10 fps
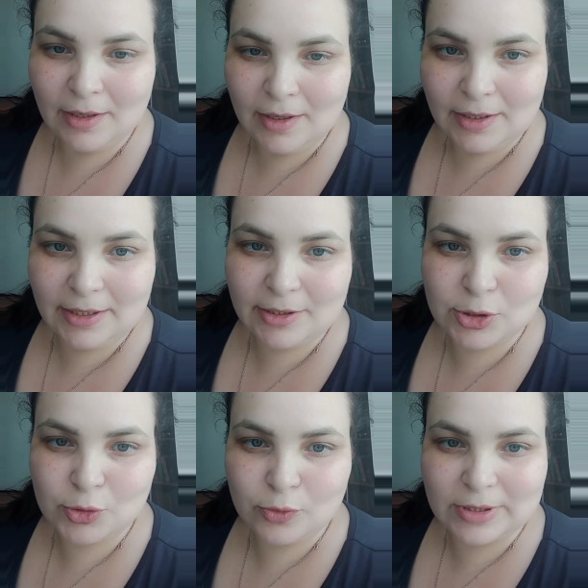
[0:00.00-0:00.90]
Я
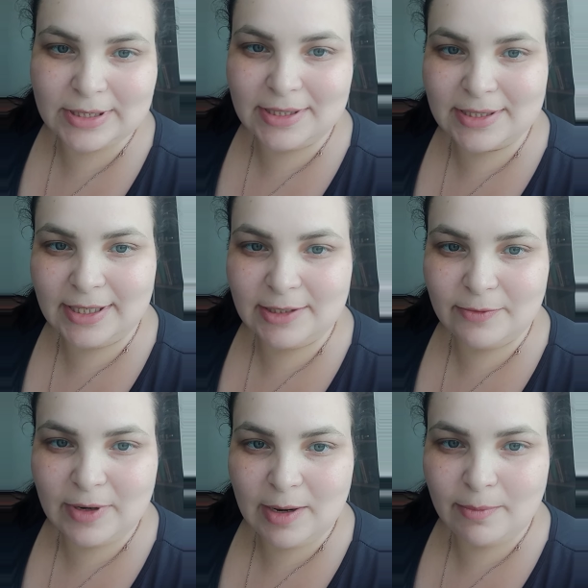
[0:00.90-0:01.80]
хочу рассказать
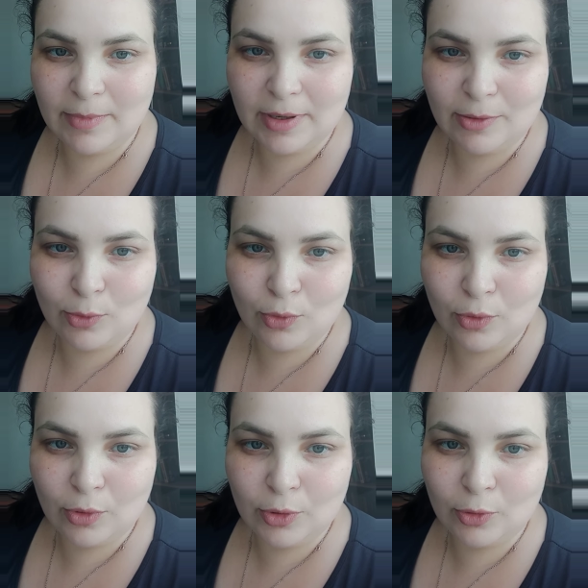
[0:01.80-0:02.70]
вам
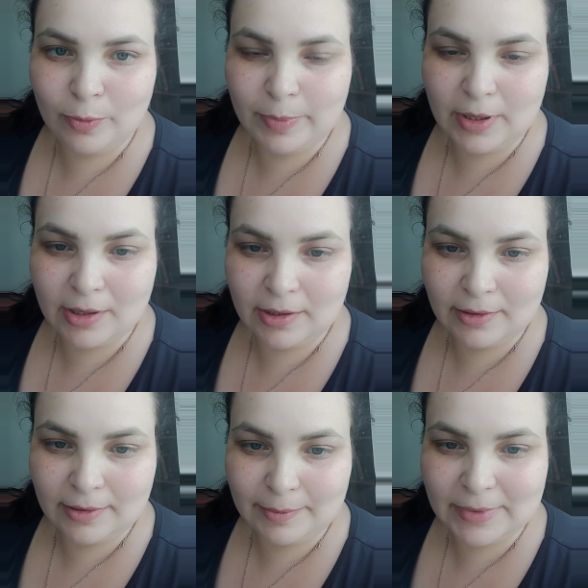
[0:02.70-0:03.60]
о группах
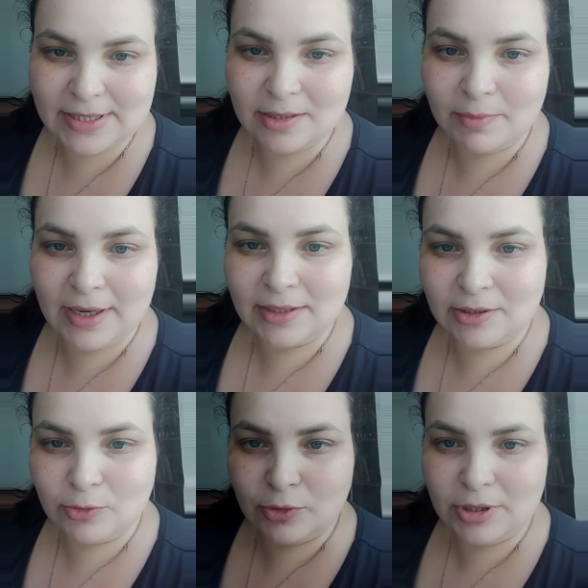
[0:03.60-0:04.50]

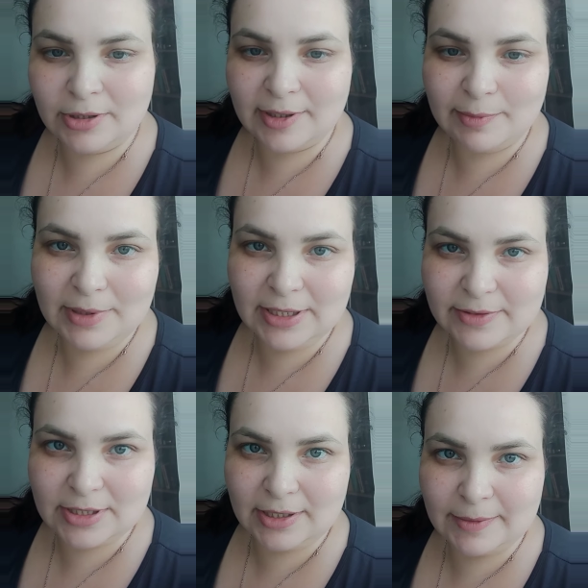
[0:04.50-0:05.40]
мастер-майнда у Ирины
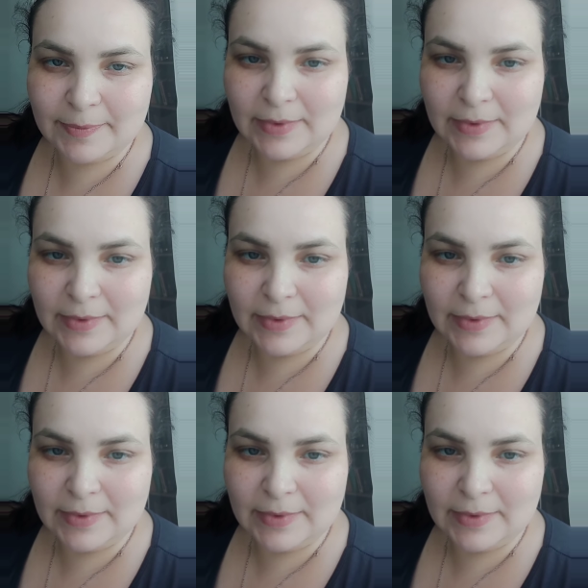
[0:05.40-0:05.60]
Хмелевской.